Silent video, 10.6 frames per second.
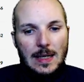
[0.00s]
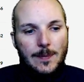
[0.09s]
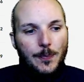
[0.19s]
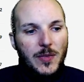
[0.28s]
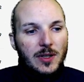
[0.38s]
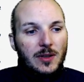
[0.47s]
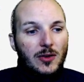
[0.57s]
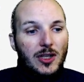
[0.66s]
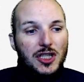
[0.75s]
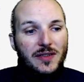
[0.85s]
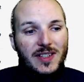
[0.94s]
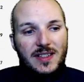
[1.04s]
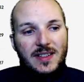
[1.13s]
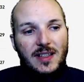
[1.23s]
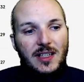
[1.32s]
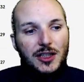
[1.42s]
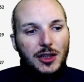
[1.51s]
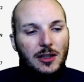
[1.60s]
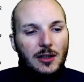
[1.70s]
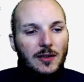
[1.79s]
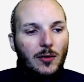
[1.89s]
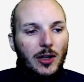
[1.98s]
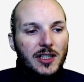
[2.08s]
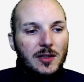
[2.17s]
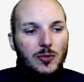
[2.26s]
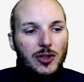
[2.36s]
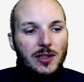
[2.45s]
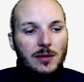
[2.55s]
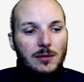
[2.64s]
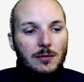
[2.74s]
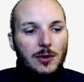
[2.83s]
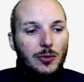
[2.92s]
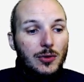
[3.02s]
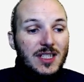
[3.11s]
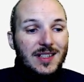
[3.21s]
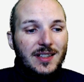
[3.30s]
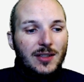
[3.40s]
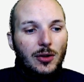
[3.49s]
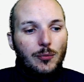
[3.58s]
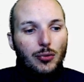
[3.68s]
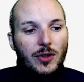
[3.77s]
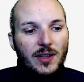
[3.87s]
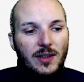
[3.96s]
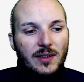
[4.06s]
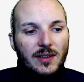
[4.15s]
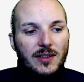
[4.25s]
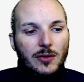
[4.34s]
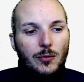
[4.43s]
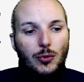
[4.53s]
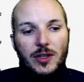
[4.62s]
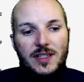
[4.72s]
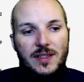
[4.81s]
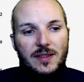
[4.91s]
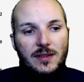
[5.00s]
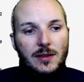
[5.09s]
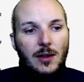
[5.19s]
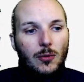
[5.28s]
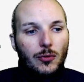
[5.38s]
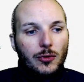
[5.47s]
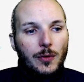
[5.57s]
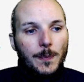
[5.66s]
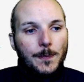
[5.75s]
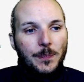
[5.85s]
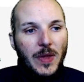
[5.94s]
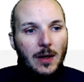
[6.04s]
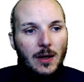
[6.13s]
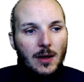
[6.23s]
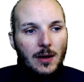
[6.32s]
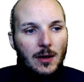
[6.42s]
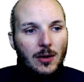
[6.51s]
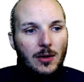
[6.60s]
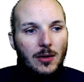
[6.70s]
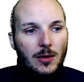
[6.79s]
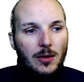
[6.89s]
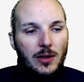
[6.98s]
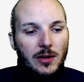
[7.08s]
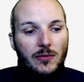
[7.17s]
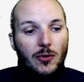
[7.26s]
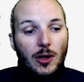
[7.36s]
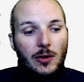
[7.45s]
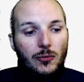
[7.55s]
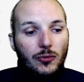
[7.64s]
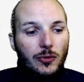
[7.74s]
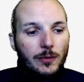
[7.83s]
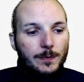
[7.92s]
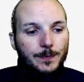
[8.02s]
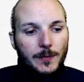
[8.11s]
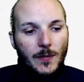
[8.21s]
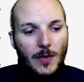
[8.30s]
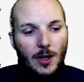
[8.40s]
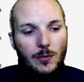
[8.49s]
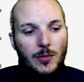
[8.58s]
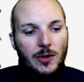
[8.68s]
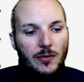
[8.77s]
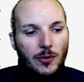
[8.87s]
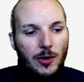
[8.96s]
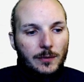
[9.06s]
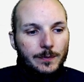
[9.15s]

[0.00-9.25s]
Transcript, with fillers: Mais voilà, j'avais hésité à l'acheter avant la Game Week 10, ça aurait pu être intéressant pour la 10, la 11, euh, et voir la 12. Mais voilà.